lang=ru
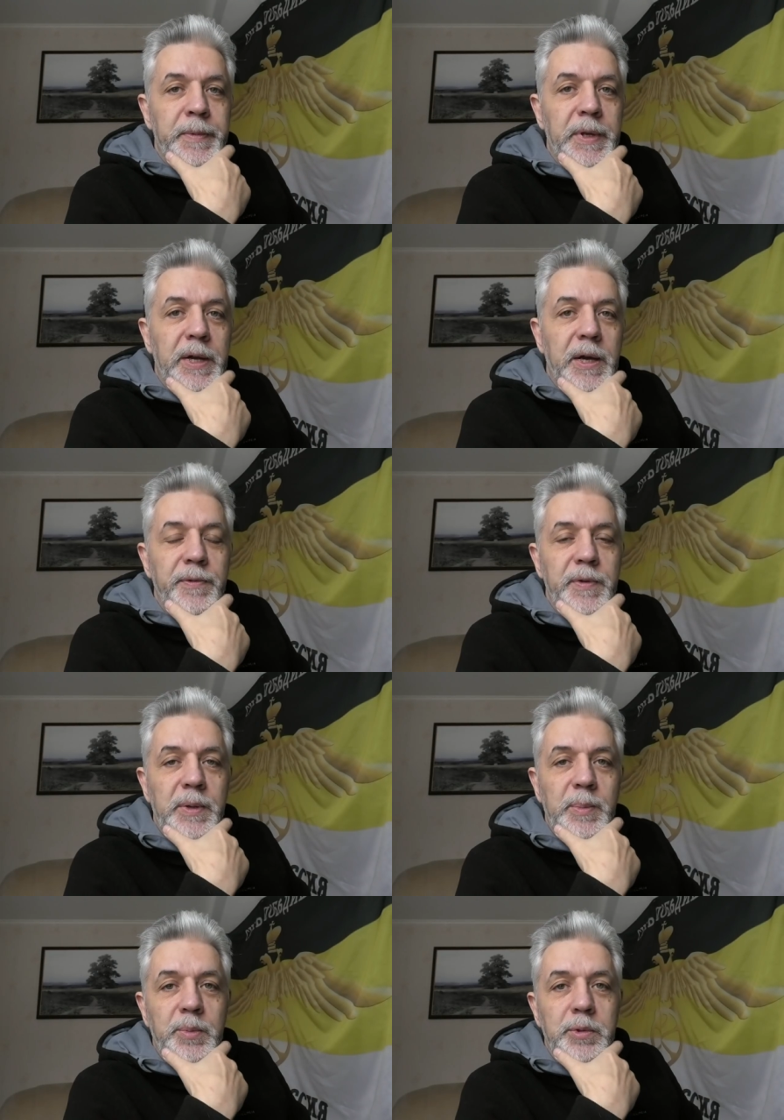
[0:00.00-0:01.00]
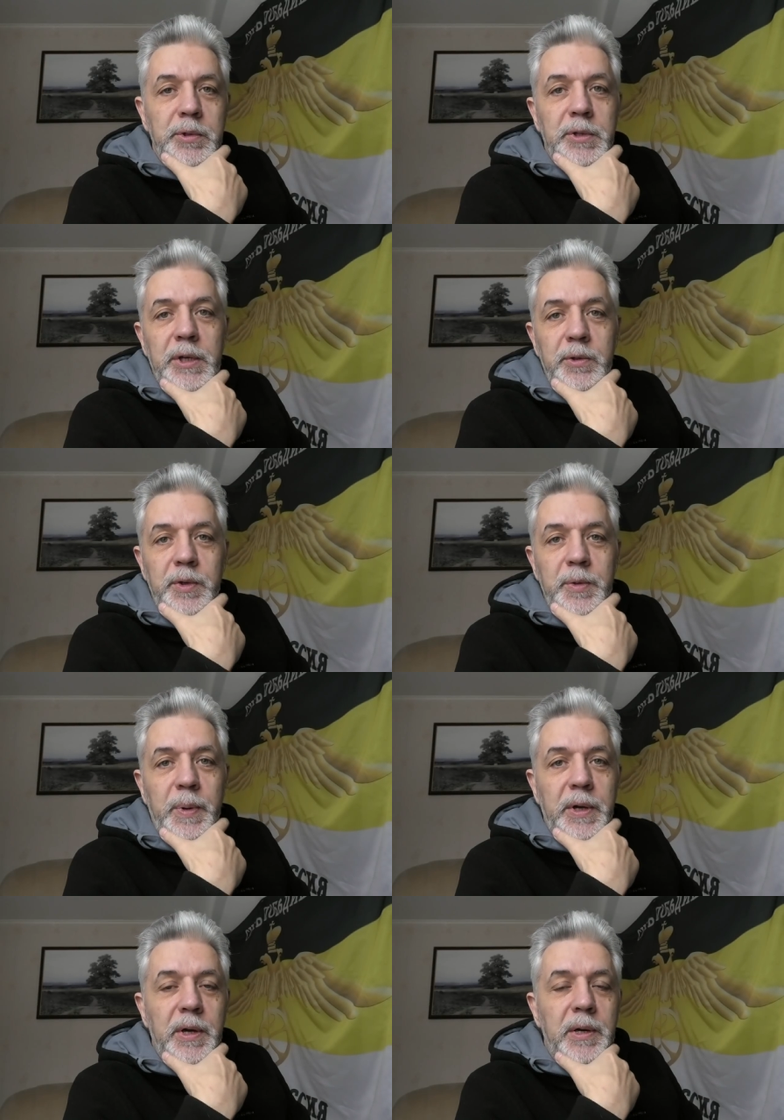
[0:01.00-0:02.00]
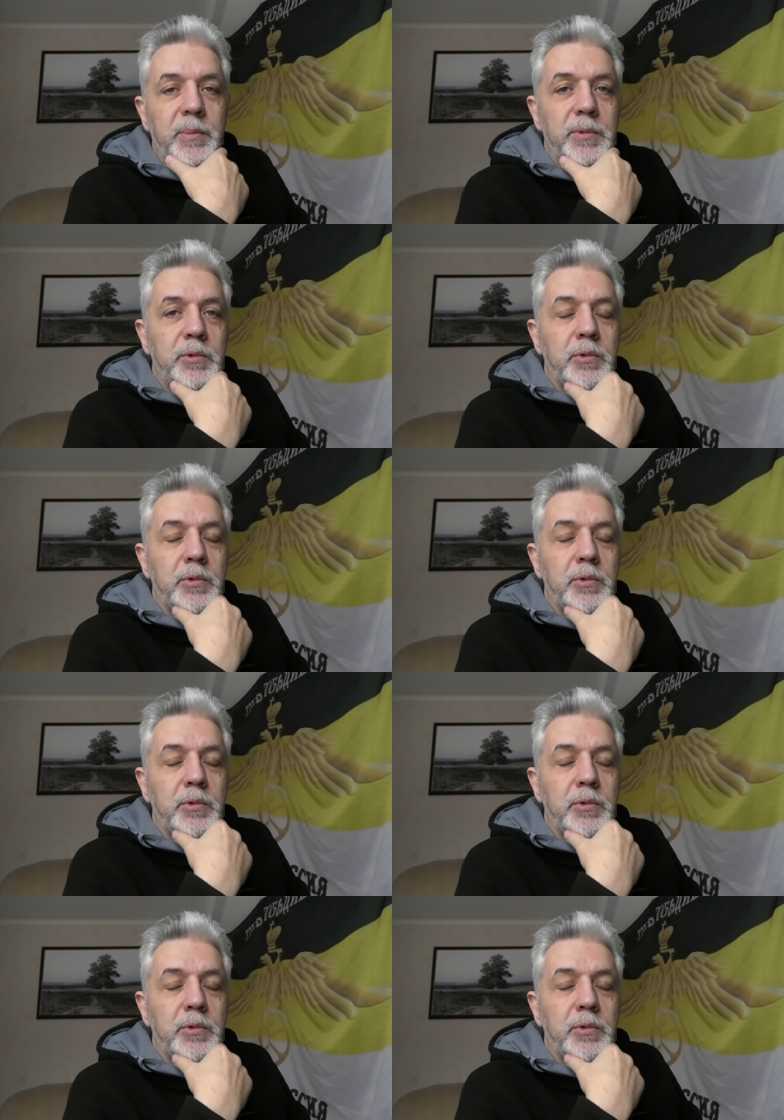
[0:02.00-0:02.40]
какая фирма будет готовить программу,